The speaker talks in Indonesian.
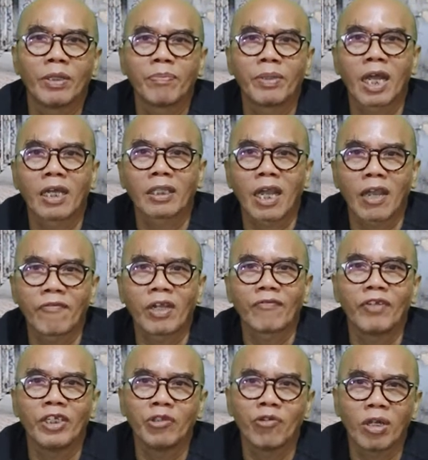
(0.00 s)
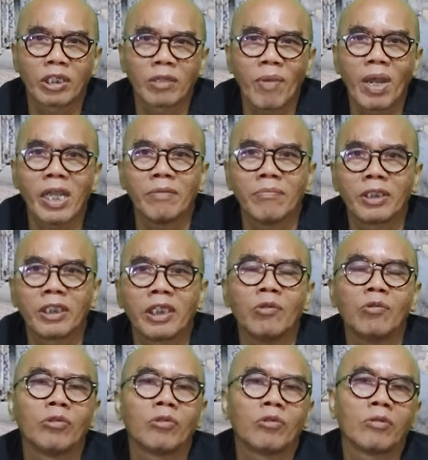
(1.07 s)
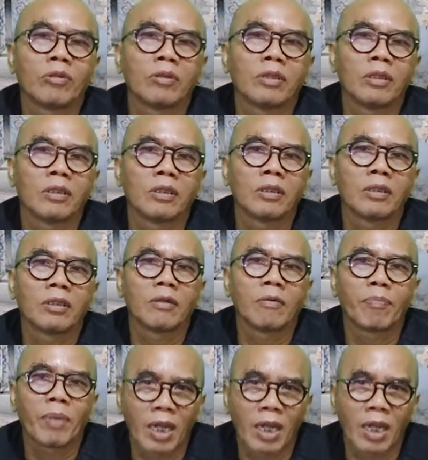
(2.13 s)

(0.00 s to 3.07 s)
penata efek visual terbaik meski untuk uh,